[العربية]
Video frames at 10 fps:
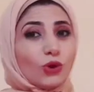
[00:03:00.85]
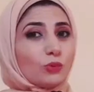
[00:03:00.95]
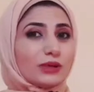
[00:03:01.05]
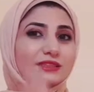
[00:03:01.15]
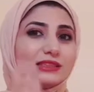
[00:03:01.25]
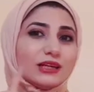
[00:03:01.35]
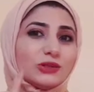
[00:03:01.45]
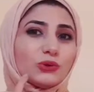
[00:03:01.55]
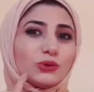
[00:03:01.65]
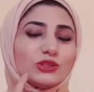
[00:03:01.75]
وبعدين
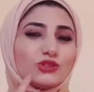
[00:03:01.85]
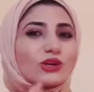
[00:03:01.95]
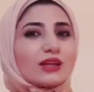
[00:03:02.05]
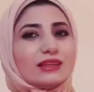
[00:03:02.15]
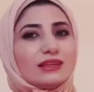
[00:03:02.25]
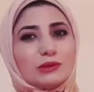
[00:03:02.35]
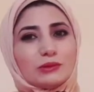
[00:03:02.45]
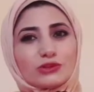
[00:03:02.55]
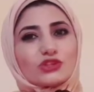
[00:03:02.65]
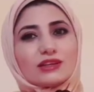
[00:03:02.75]
حننقل الجراثيم
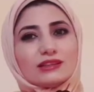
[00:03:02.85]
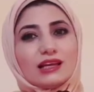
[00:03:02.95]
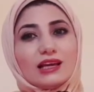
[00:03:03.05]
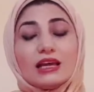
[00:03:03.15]
لبشرتنا